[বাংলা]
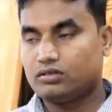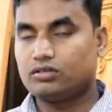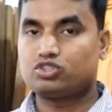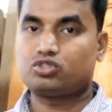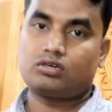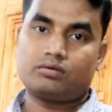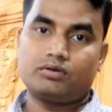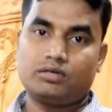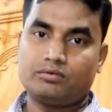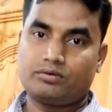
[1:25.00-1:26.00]
পাওয়া যাবে
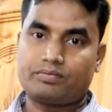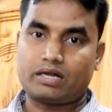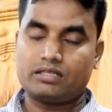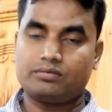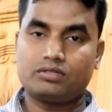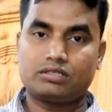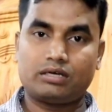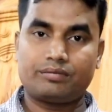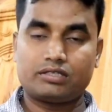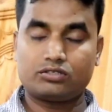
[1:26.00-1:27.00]
সর্বনিম্ন প্রাইস বলতে
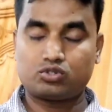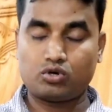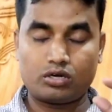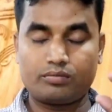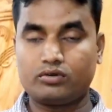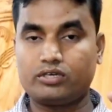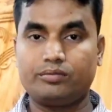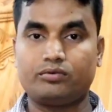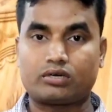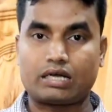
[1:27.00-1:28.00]
আমাদের
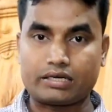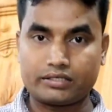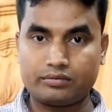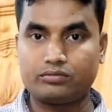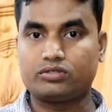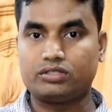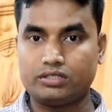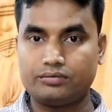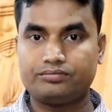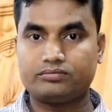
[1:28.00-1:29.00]
সর্বনিম্ন কাঠের মধ্যে
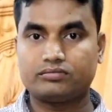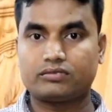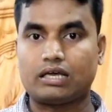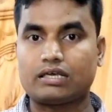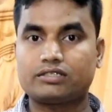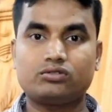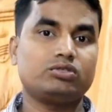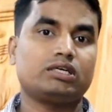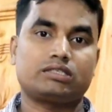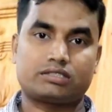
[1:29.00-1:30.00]
আছে
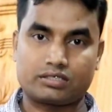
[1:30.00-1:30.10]
দুই হাজার